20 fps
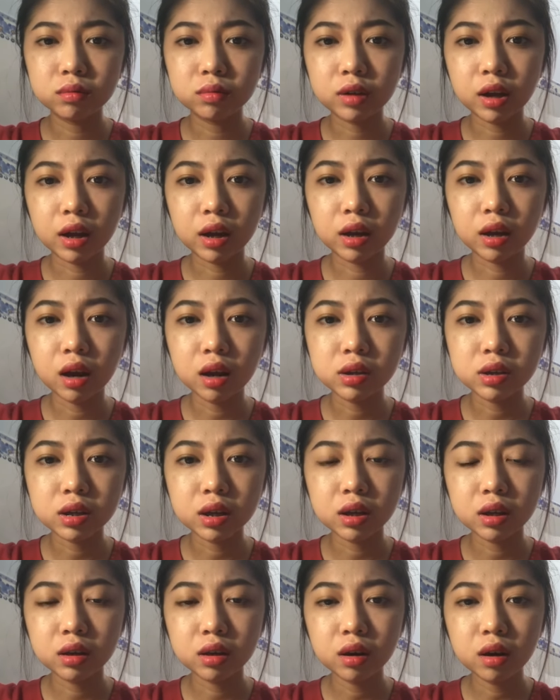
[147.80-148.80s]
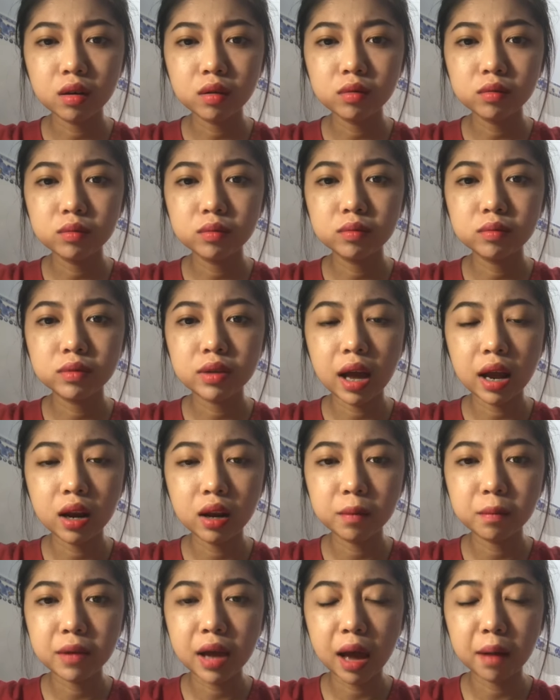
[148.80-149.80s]
thì nó sẽ nó da,
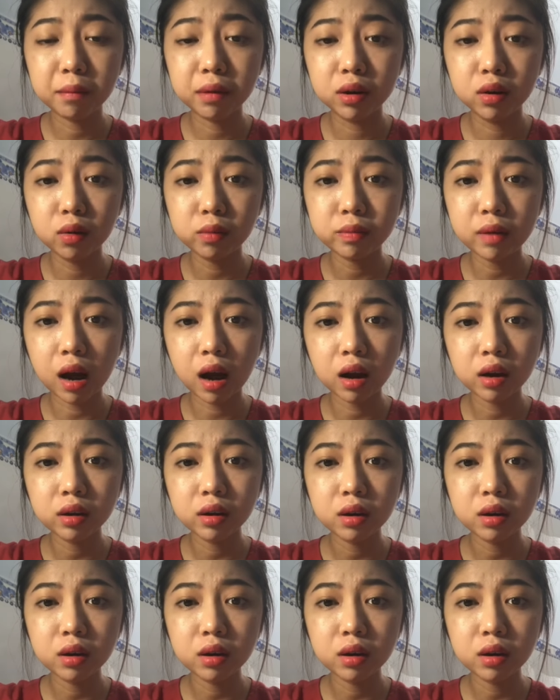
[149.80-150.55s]
da mình lúc đó